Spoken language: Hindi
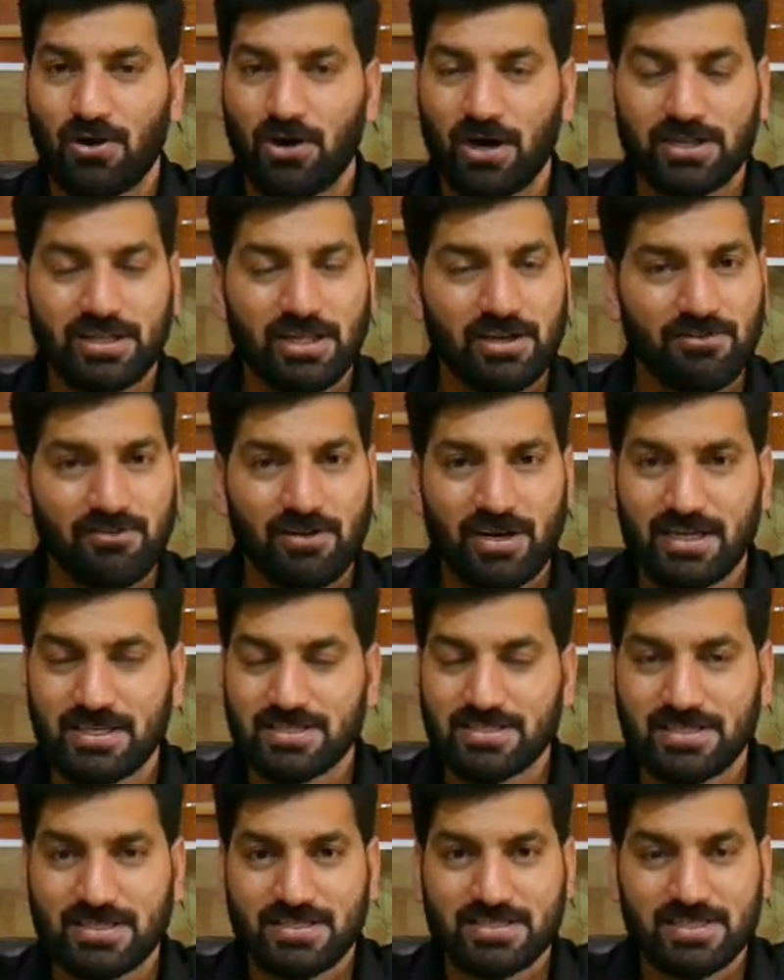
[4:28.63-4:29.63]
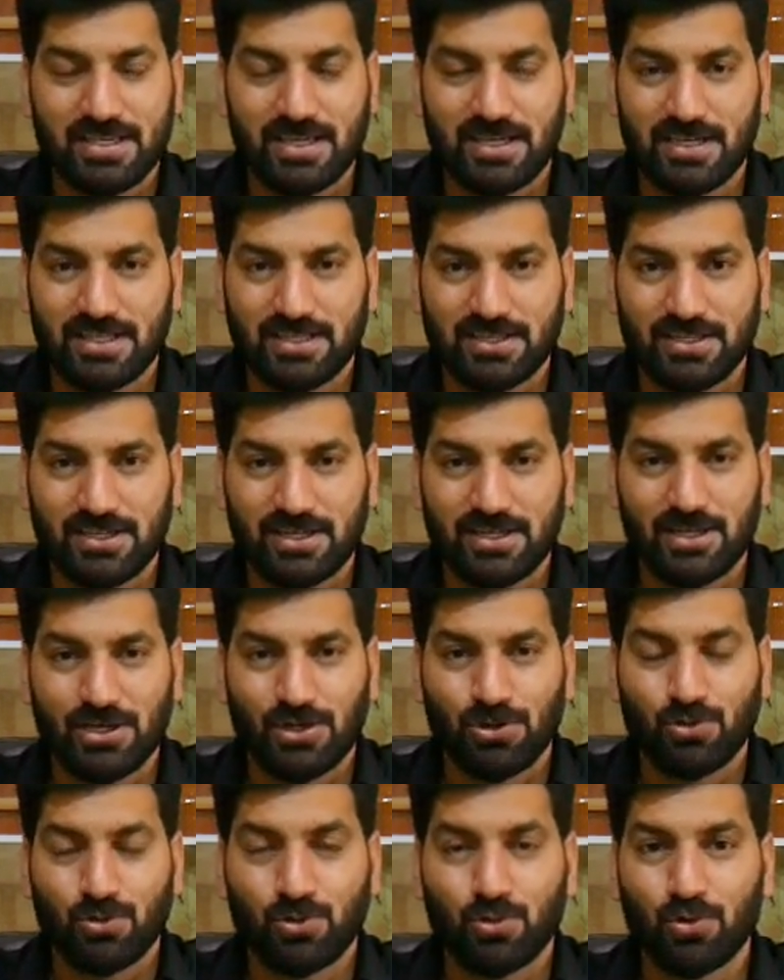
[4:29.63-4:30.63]
अदरवाइज़ इसके अंदर
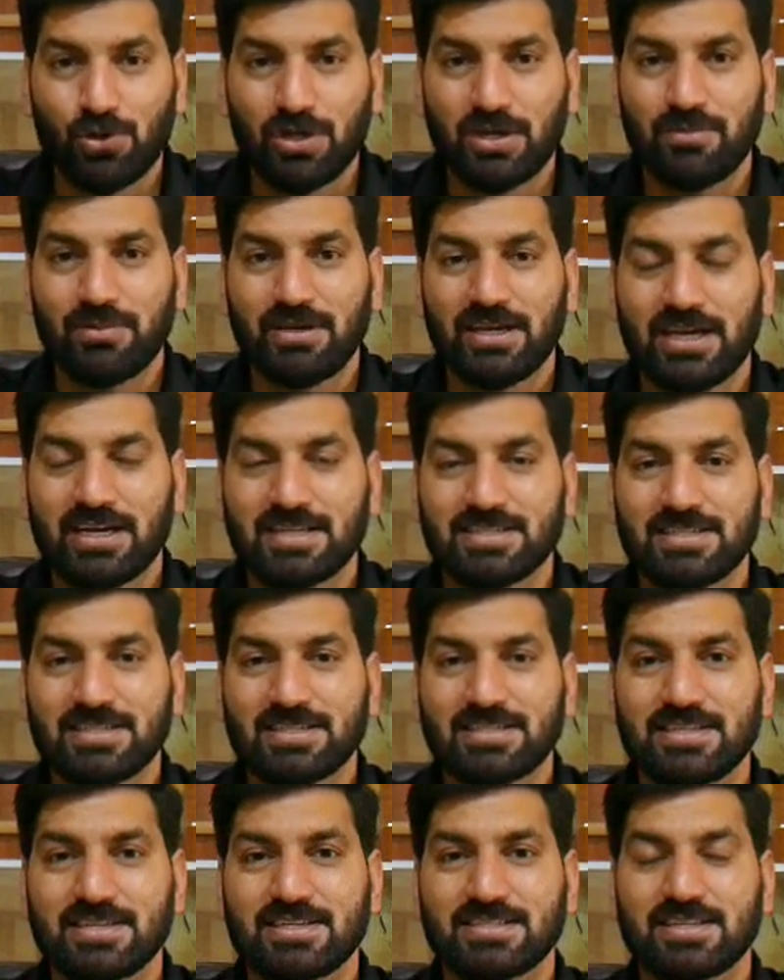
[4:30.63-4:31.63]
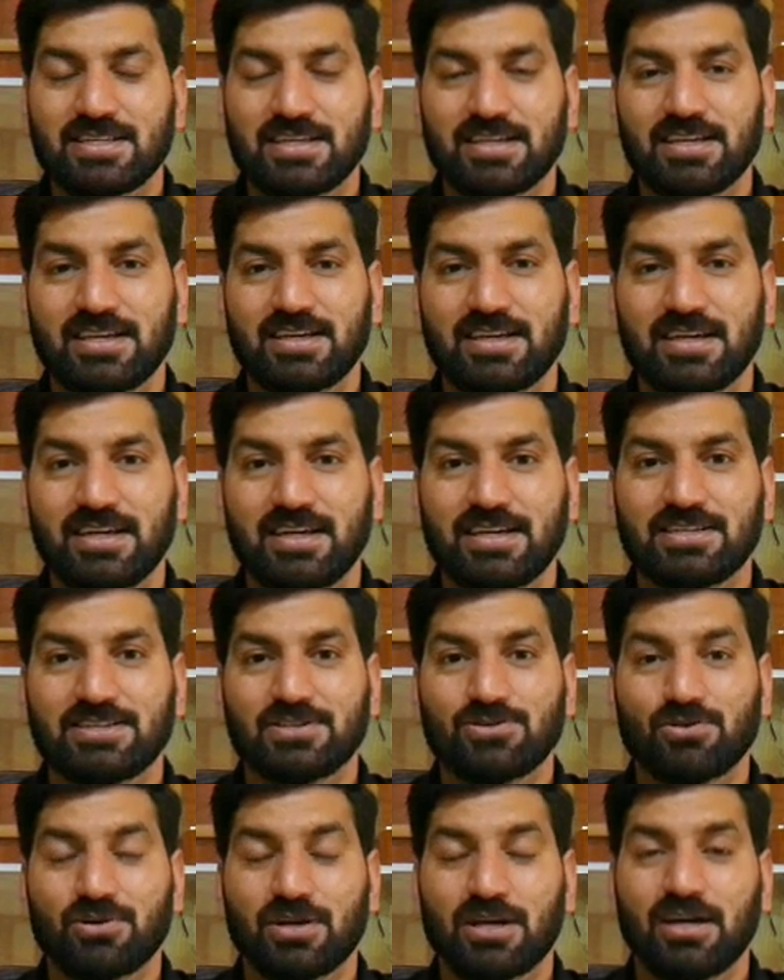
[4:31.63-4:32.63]
कोई भी ऐसी चीज़ नहीं है
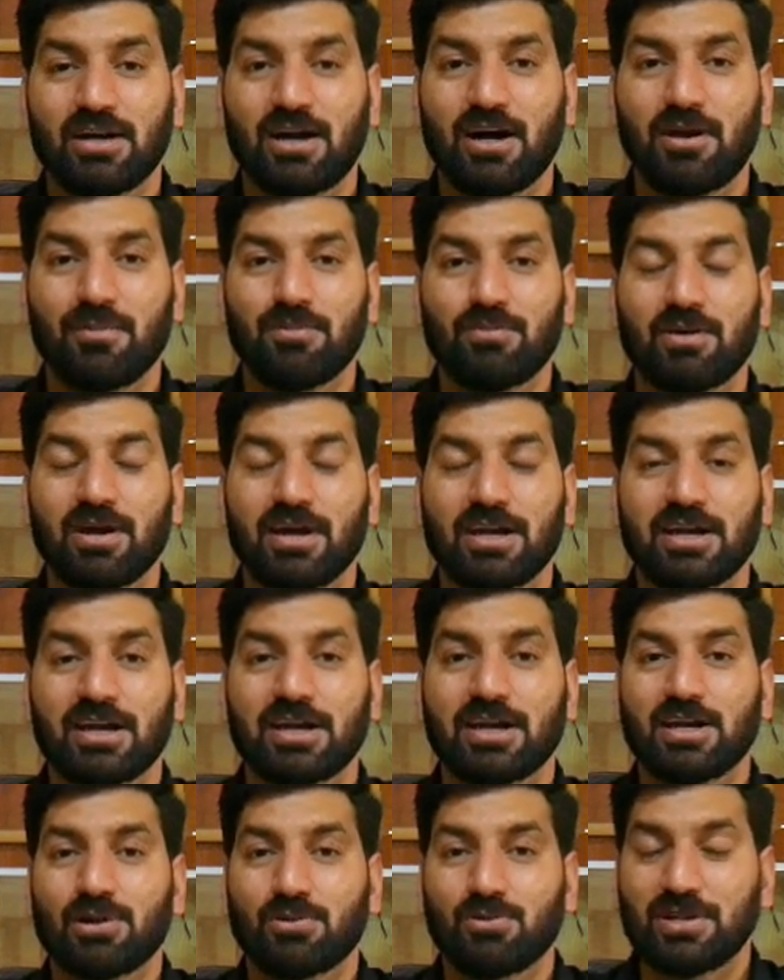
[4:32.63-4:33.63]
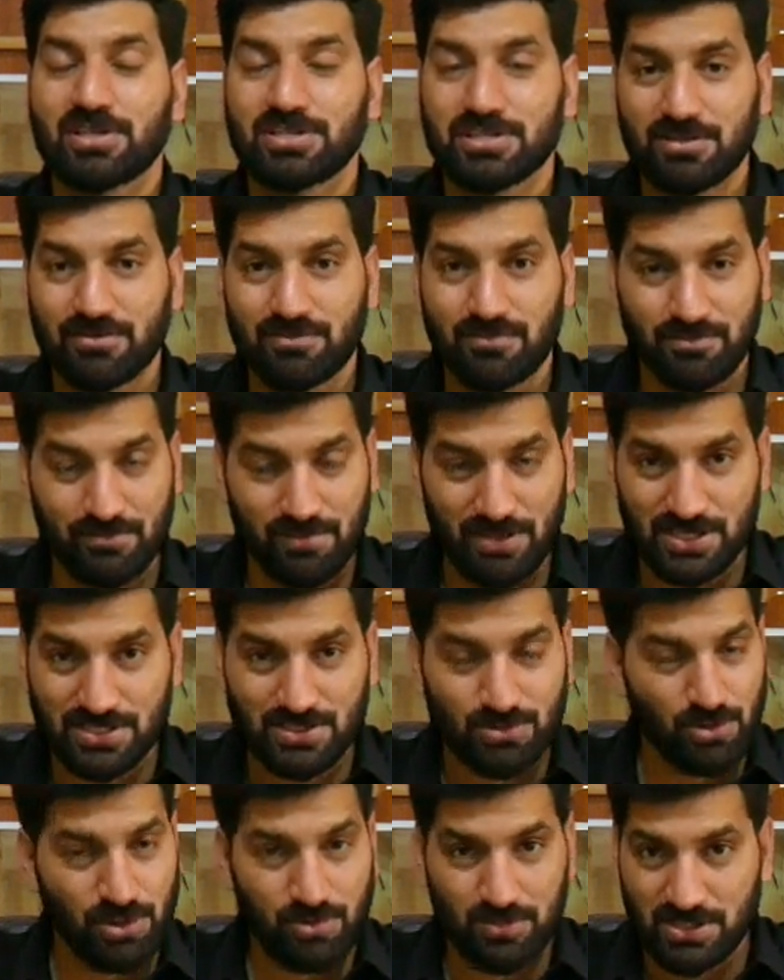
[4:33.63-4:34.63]
जो कि आप कहेंगे कैलकुलेशन
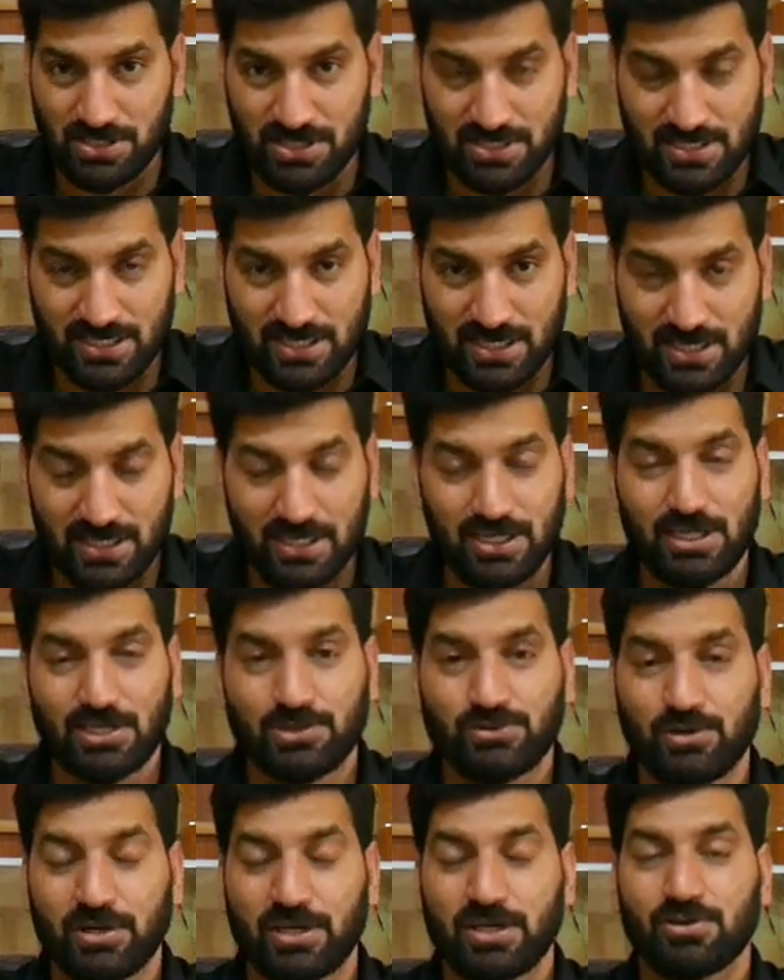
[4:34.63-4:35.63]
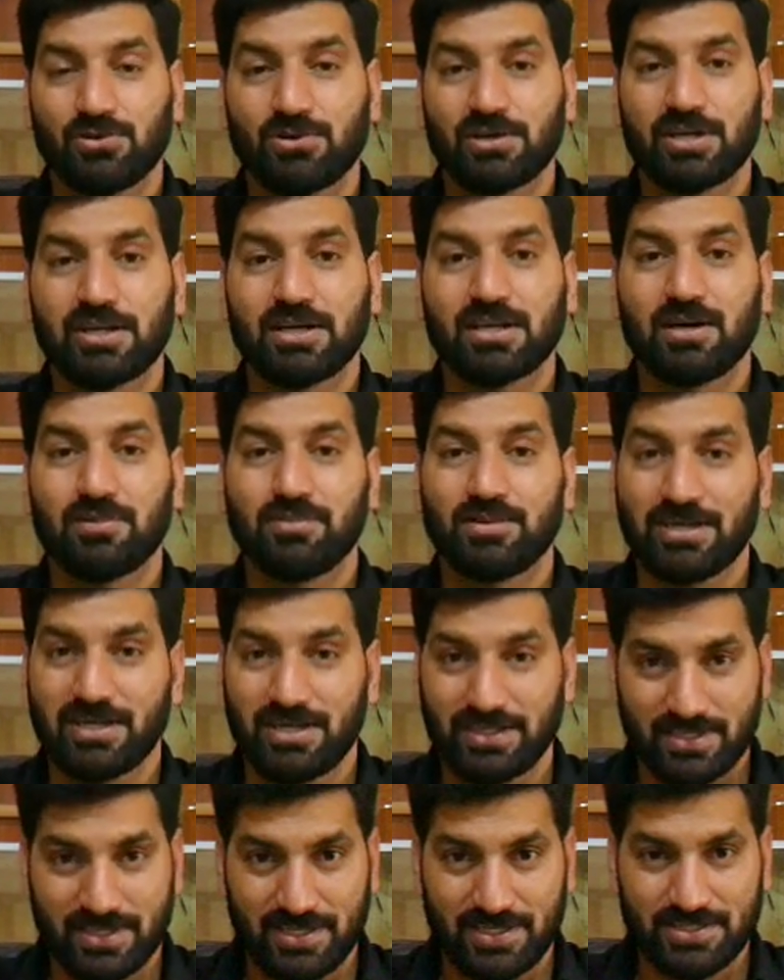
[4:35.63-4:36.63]
बेस्ड कोई भी चीज़ नहीं है तो इनऑर्गेनिक आप
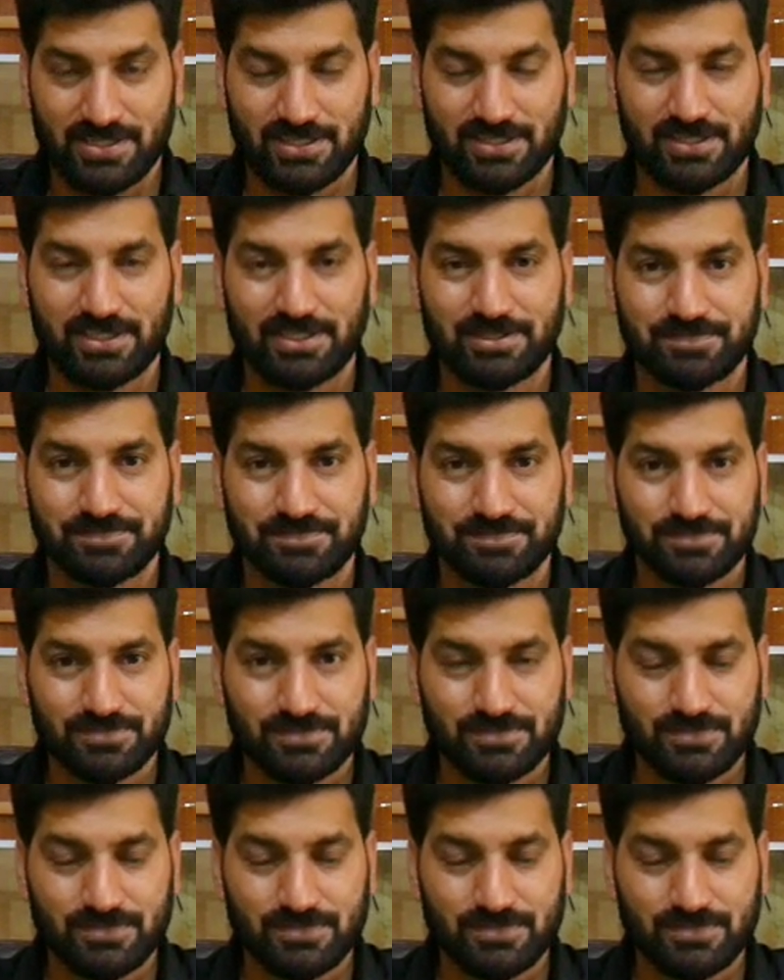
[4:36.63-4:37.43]
याद कर सकते हैं